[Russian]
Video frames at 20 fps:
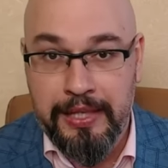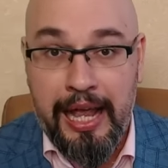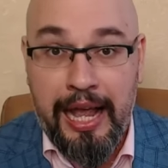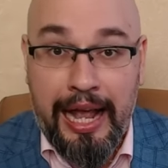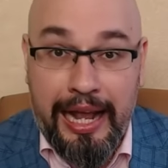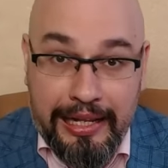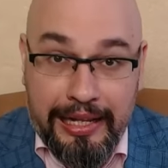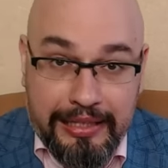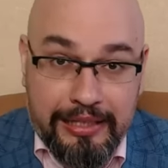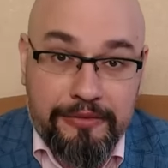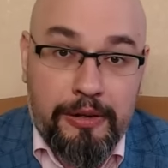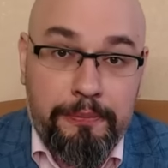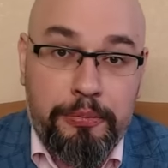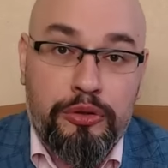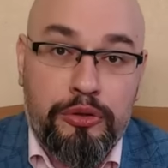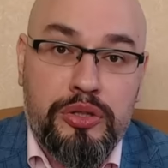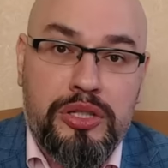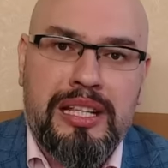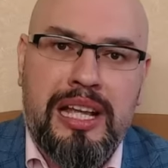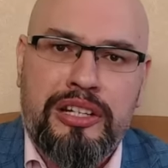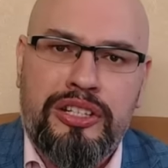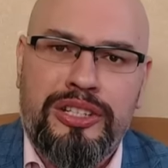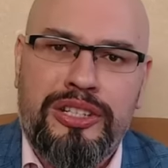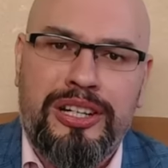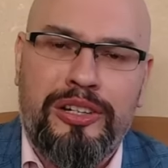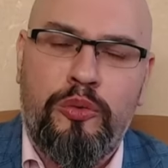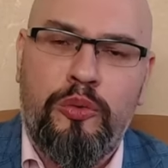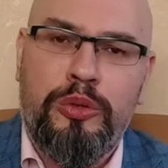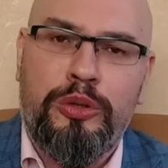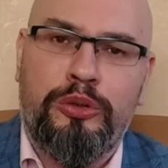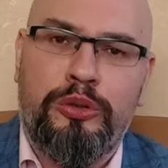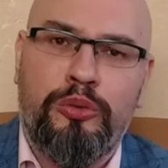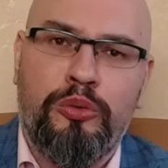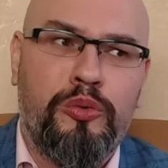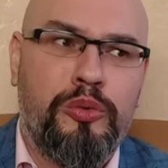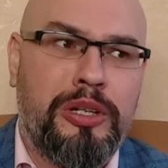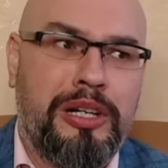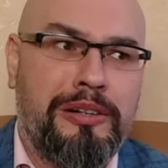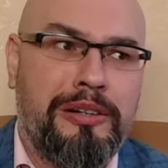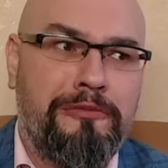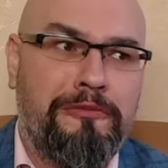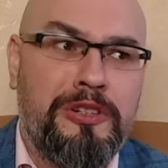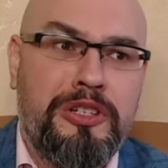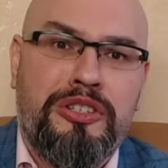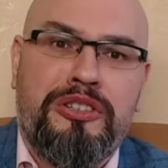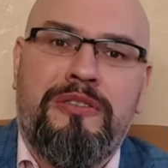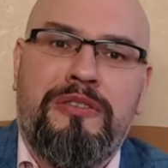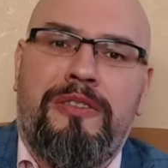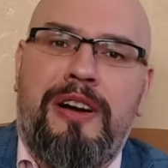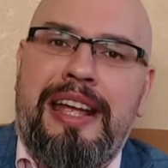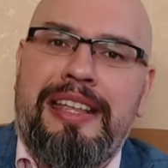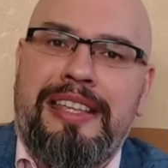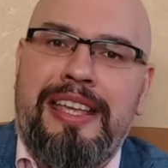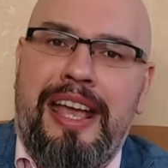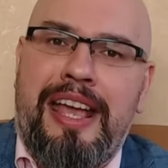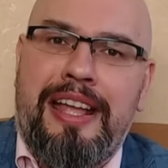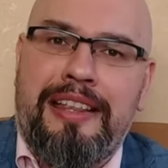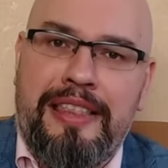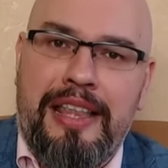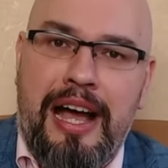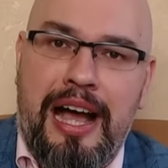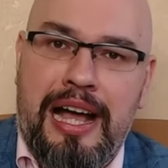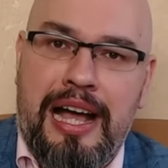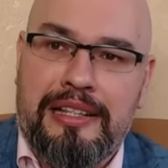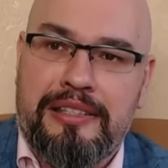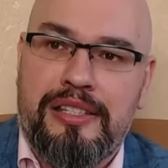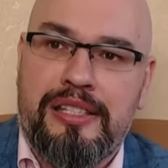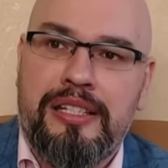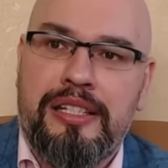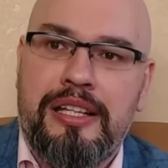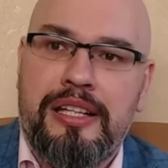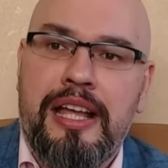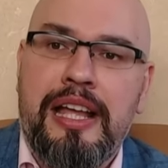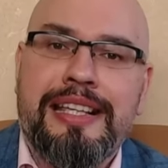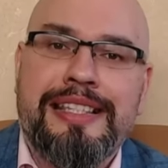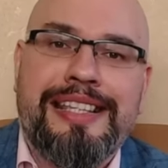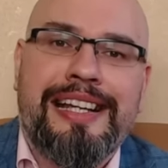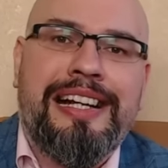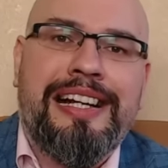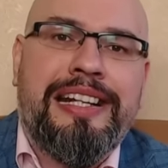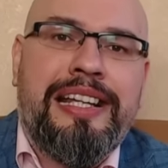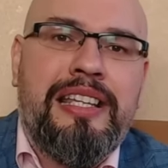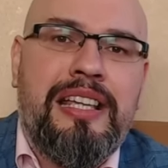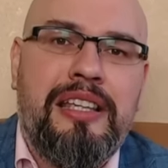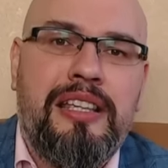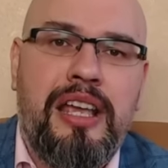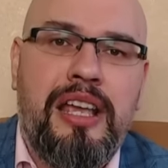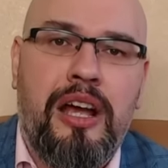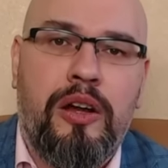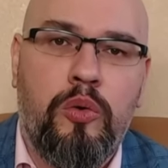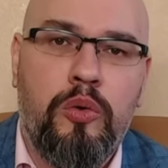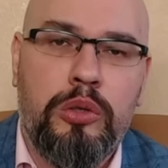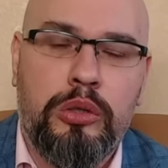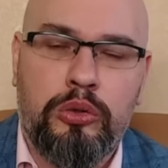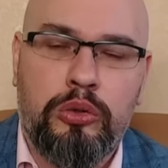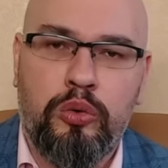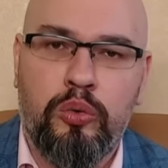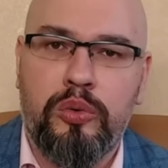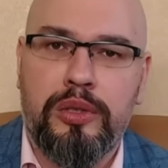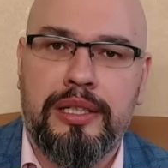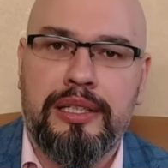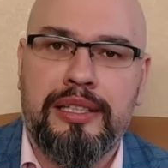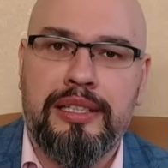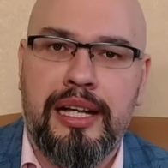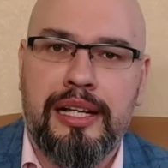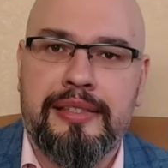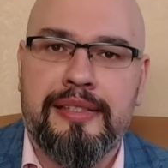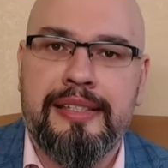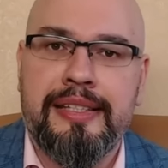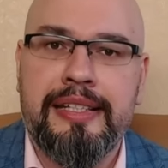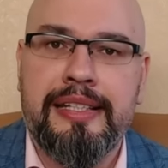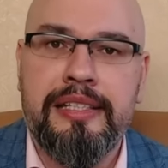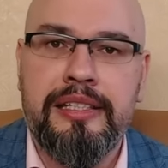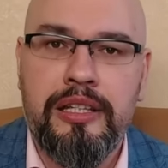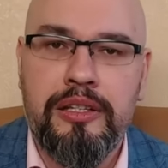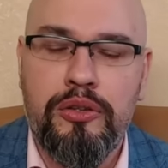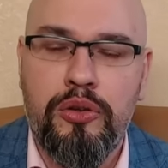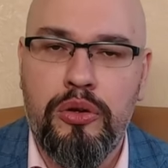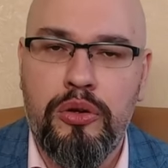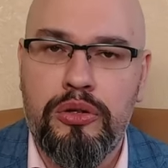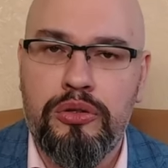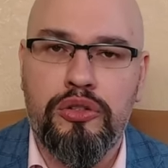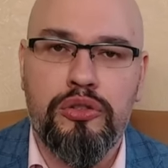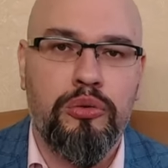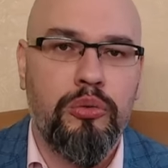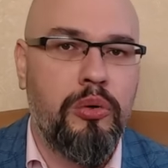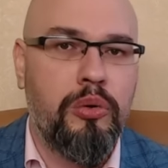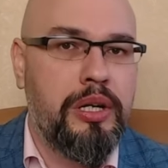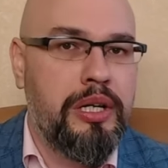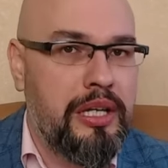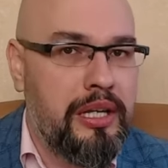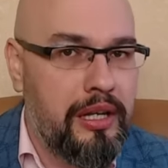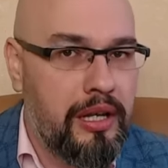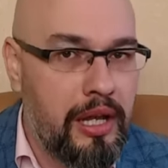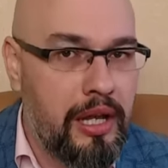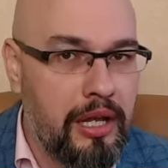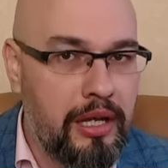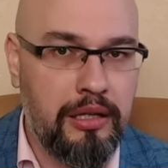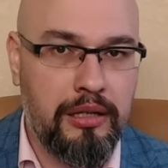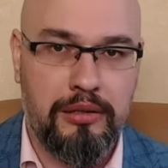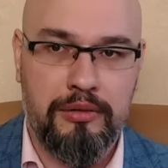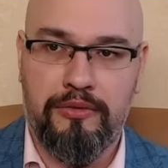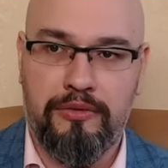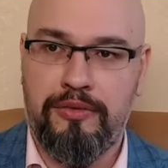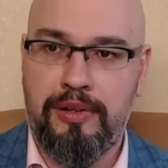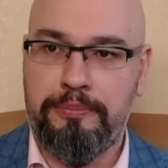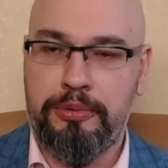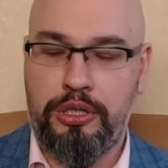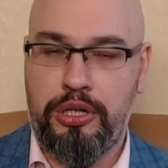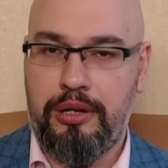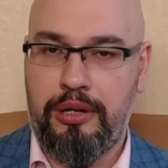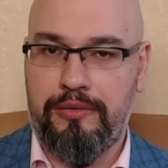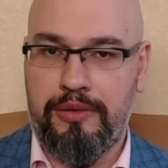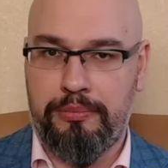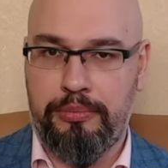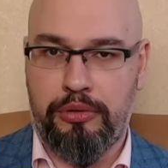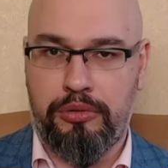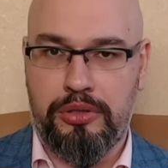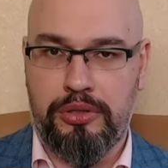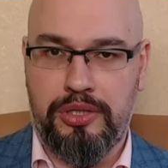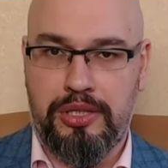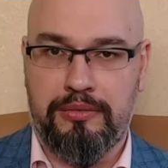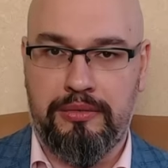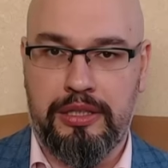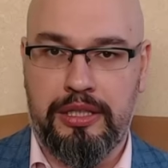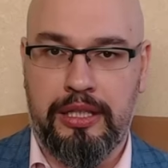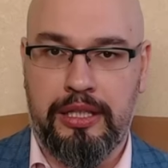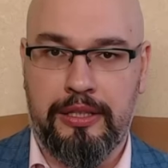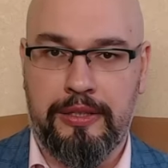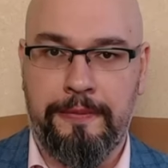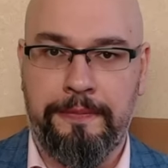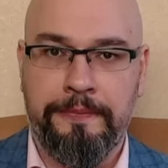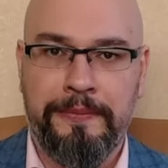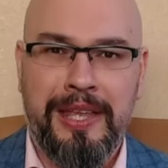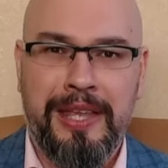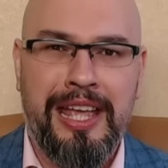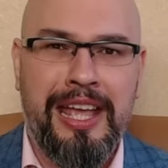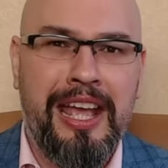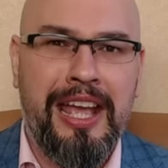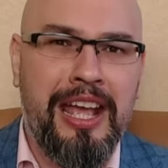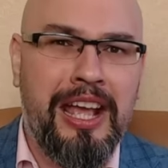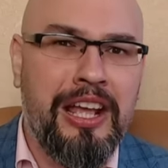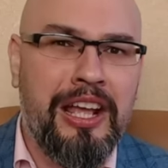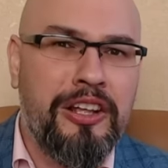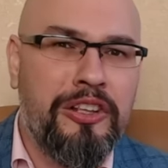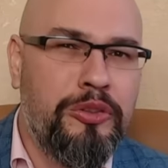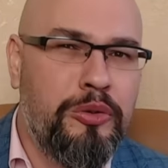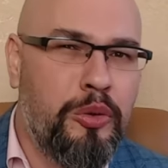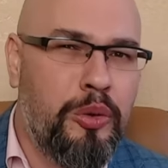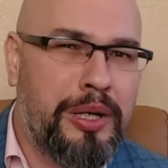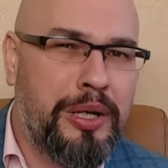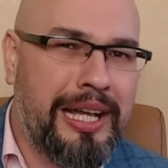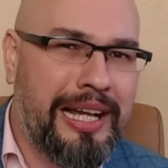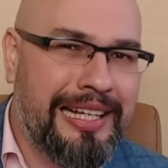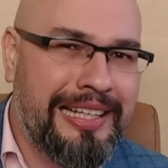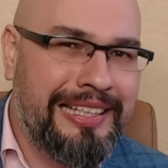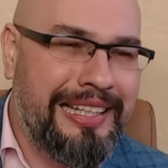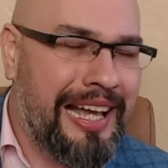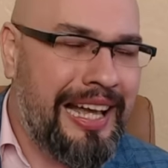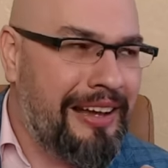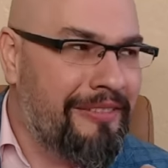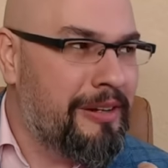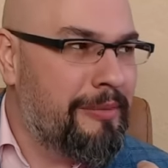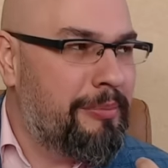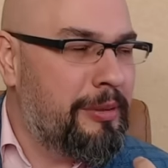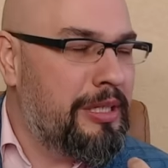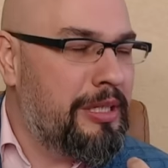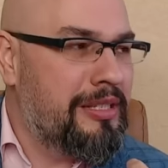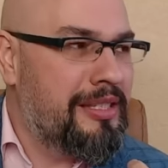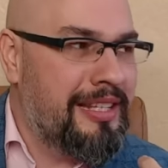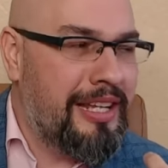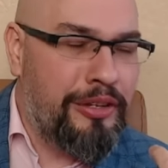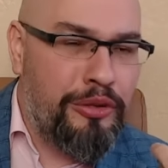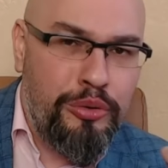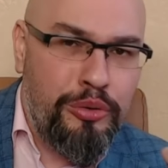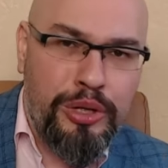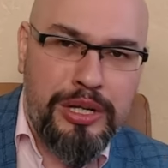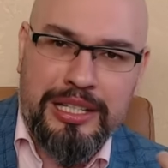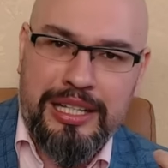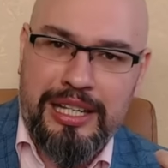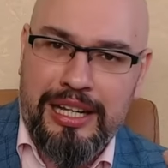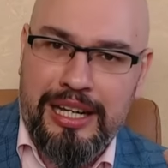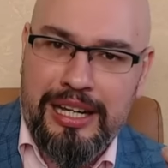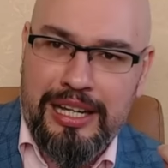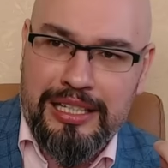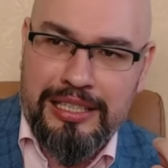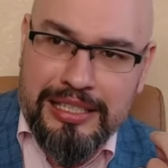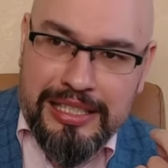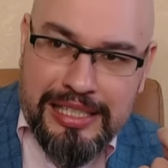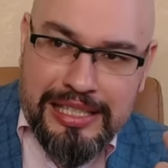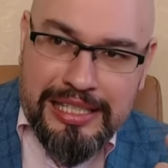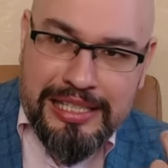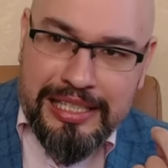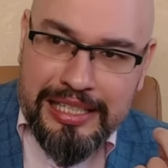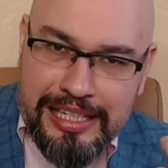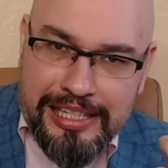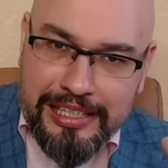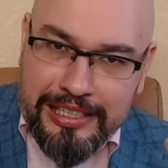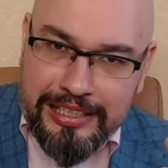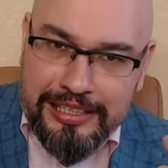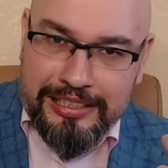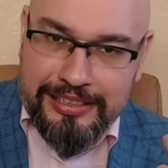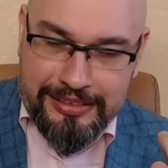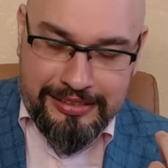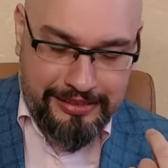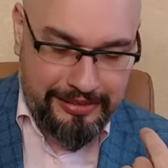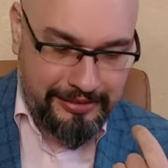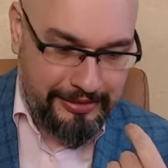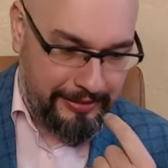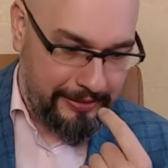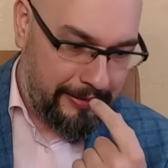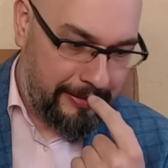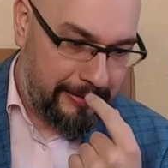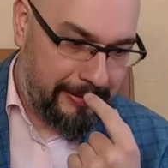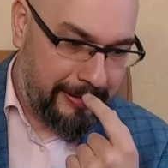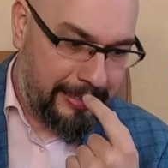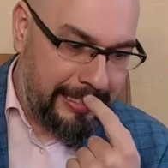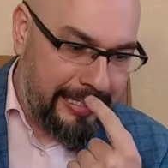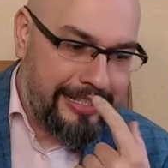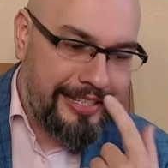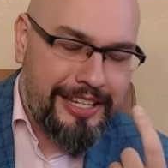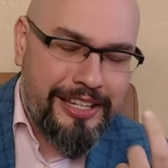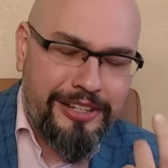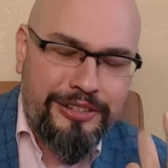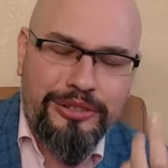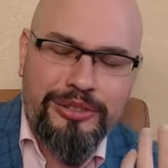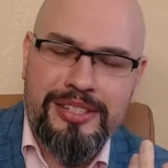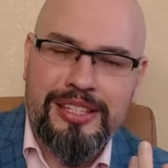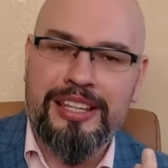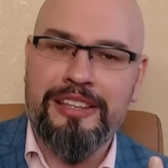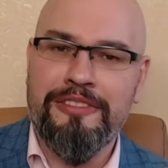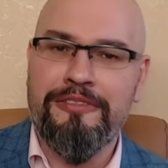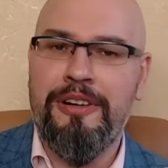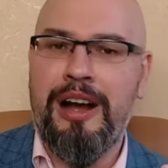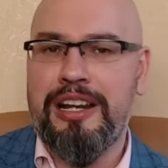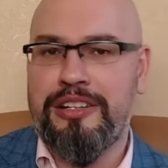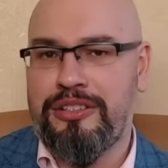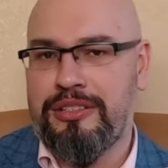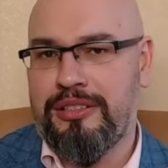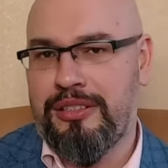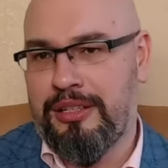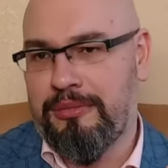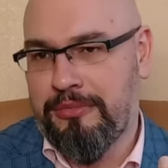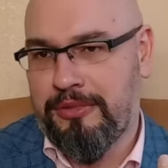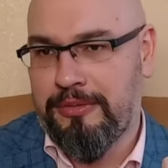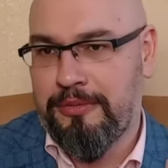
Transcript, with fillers: Это вопрос нашей культуры, выживания нации, сохранения культуры нации, ее истории. Вообще вопросов нет. Но когда вы признаете цирк критически важным